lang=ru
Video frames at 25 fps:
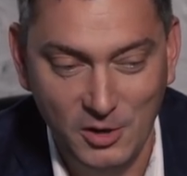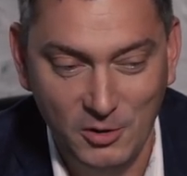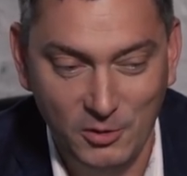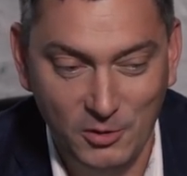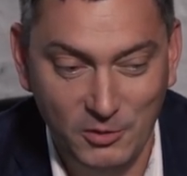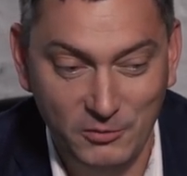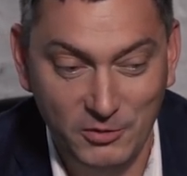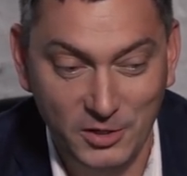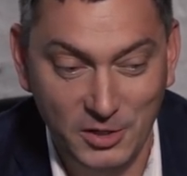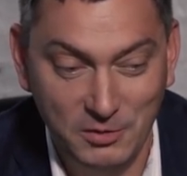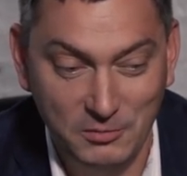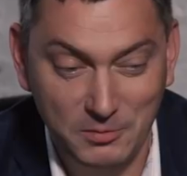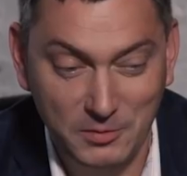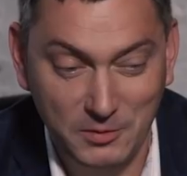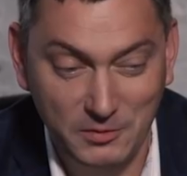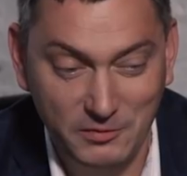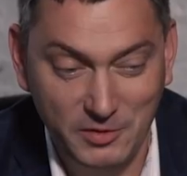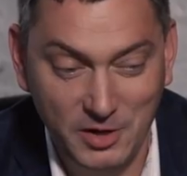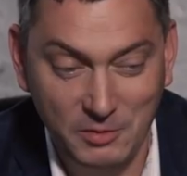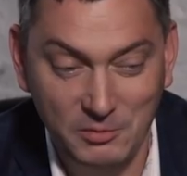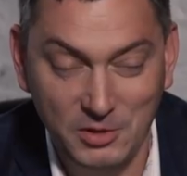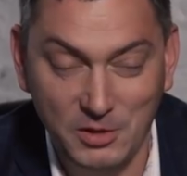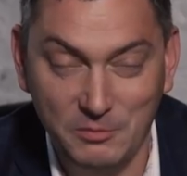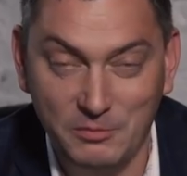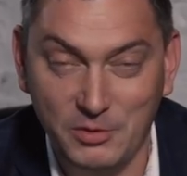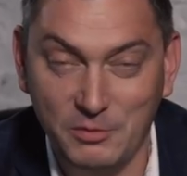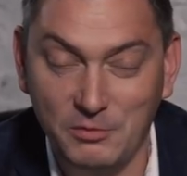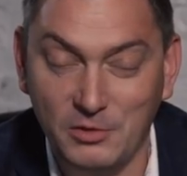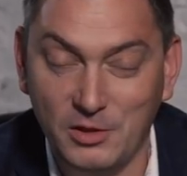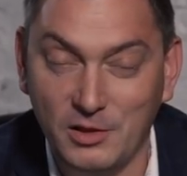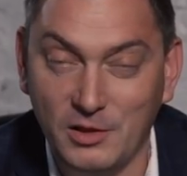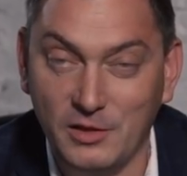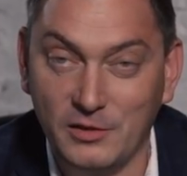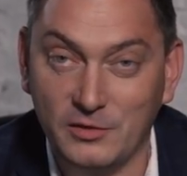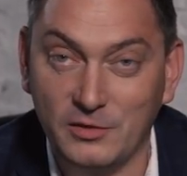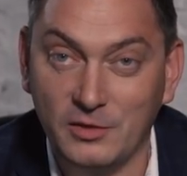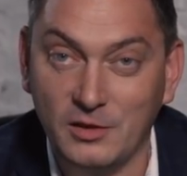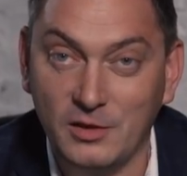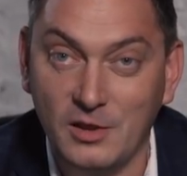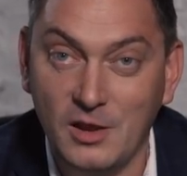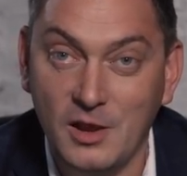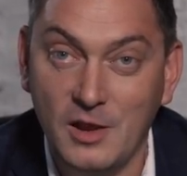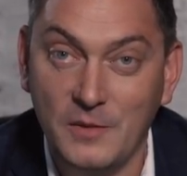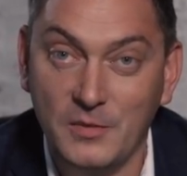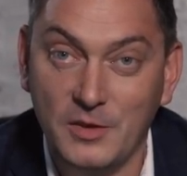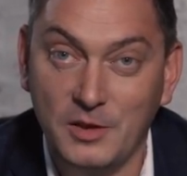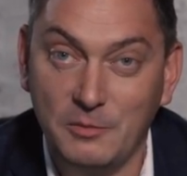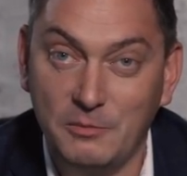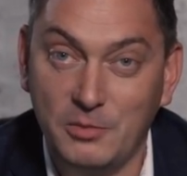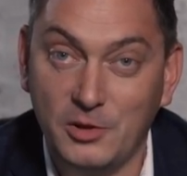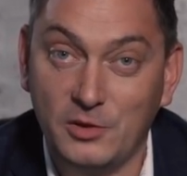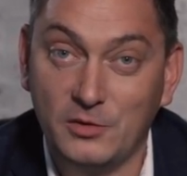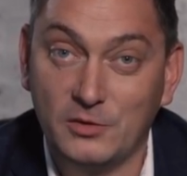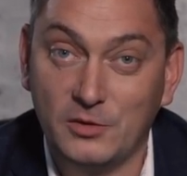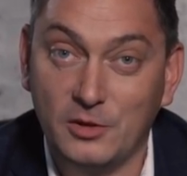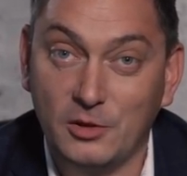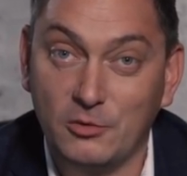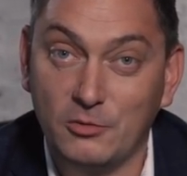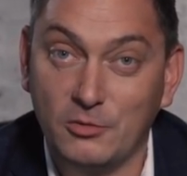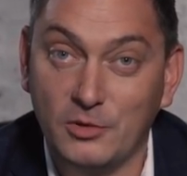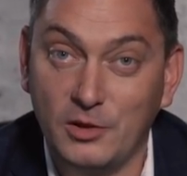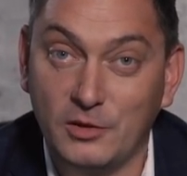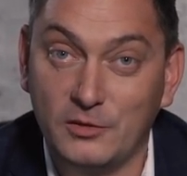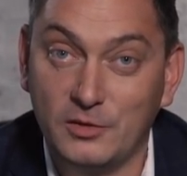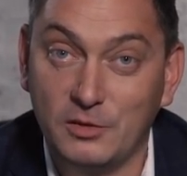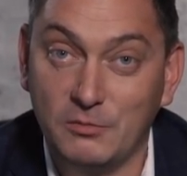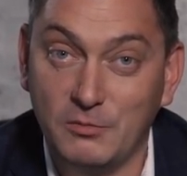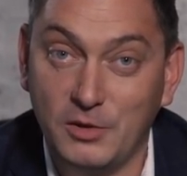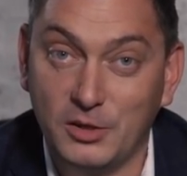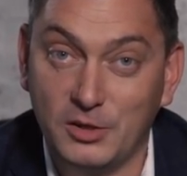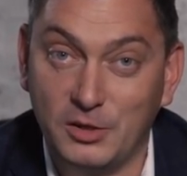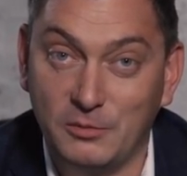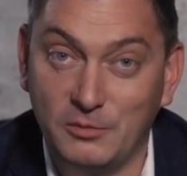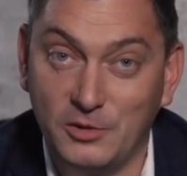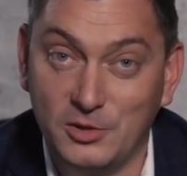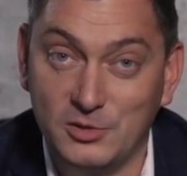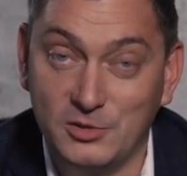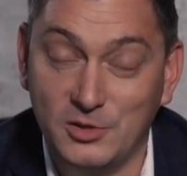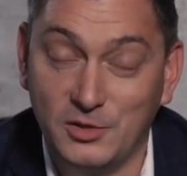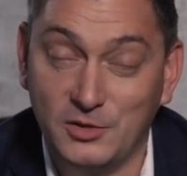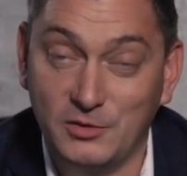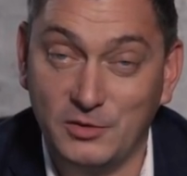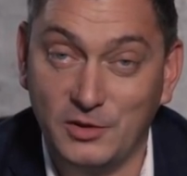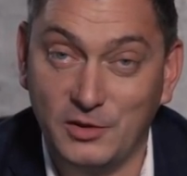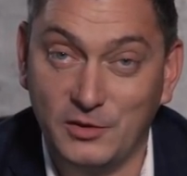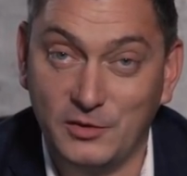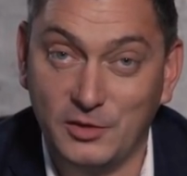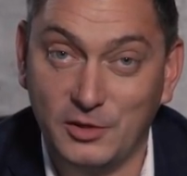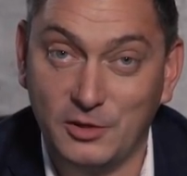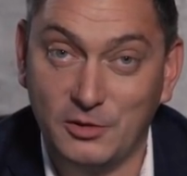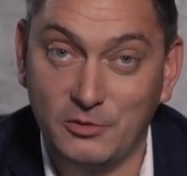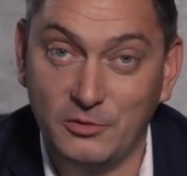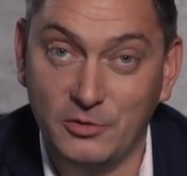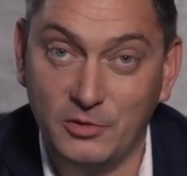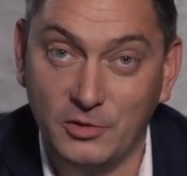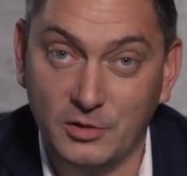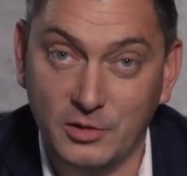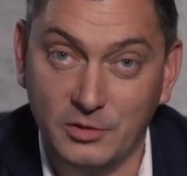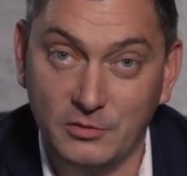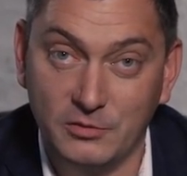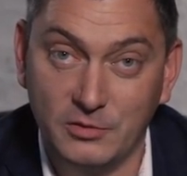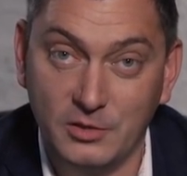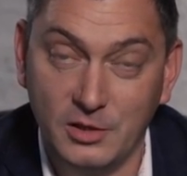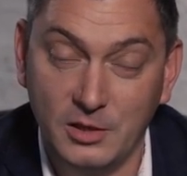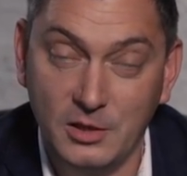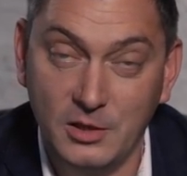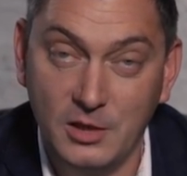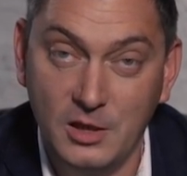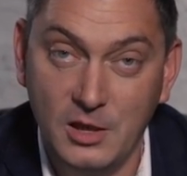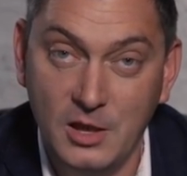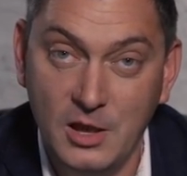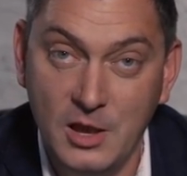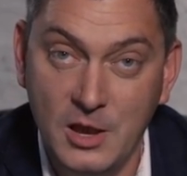Он в один момент времени поменялся и перестал ругаться матом даже на своих сотрудников, да?